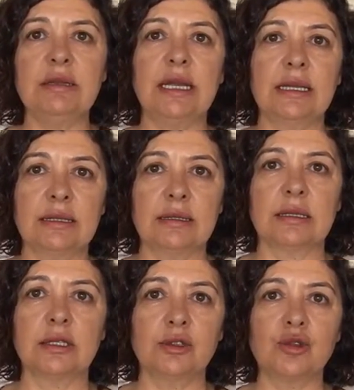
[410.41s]

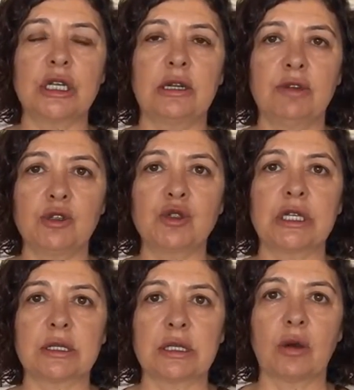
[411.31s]
TYT'de de 150 ve
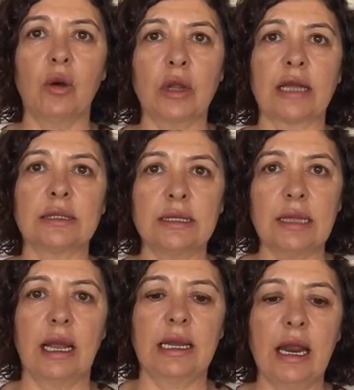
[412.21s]
üzerinde olan
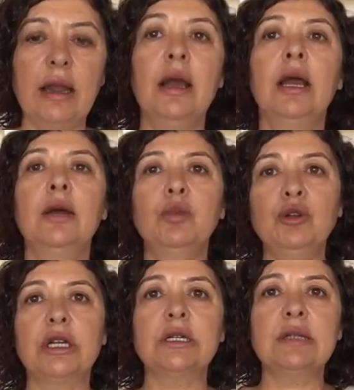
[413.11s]
adaylar
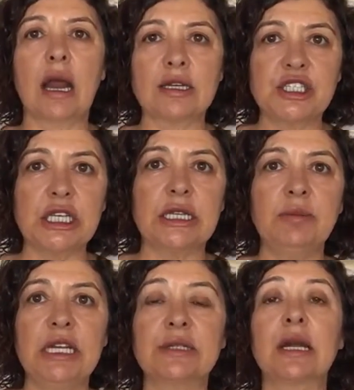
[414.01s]
bunları tercih
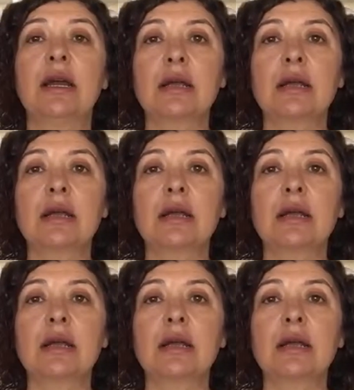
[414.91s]
edebilir.